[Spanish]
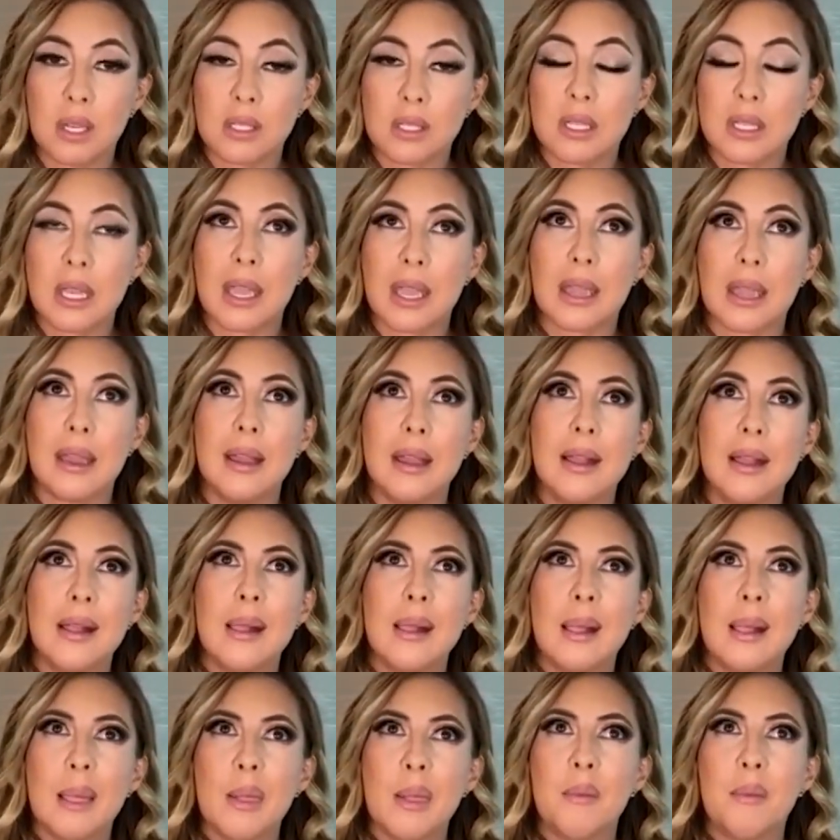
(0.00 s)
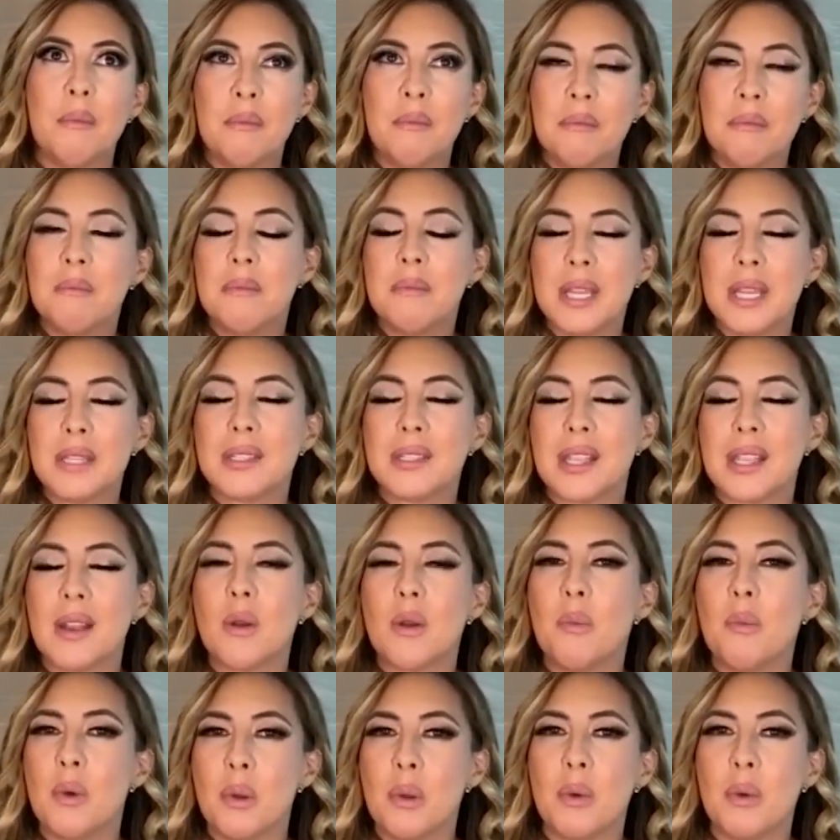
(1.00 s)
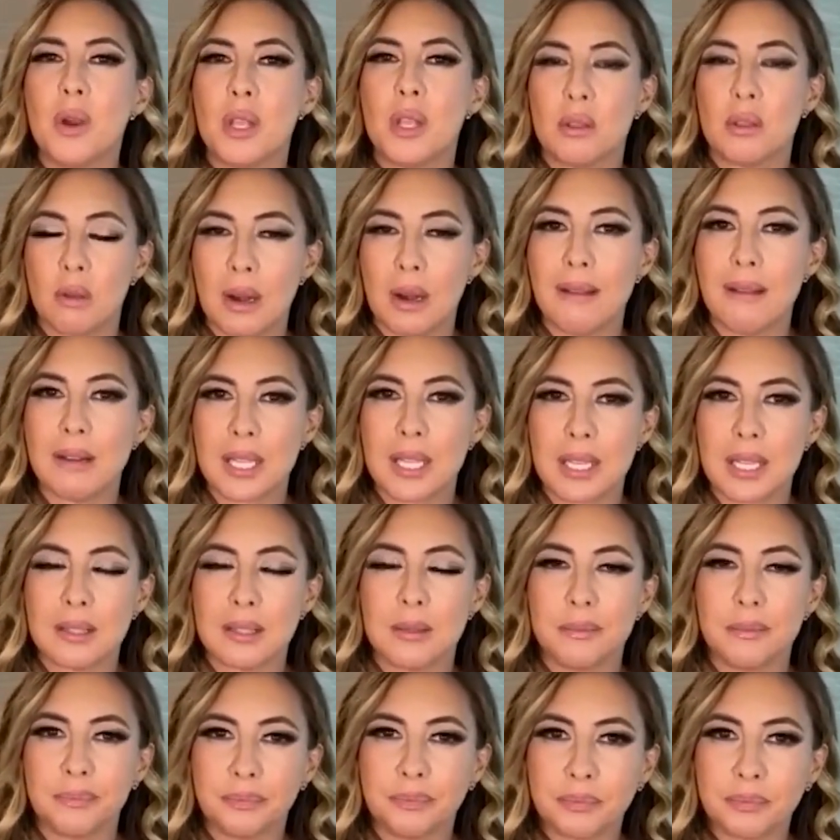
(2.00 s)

Así que mm, es algo muy bonito, la verdad.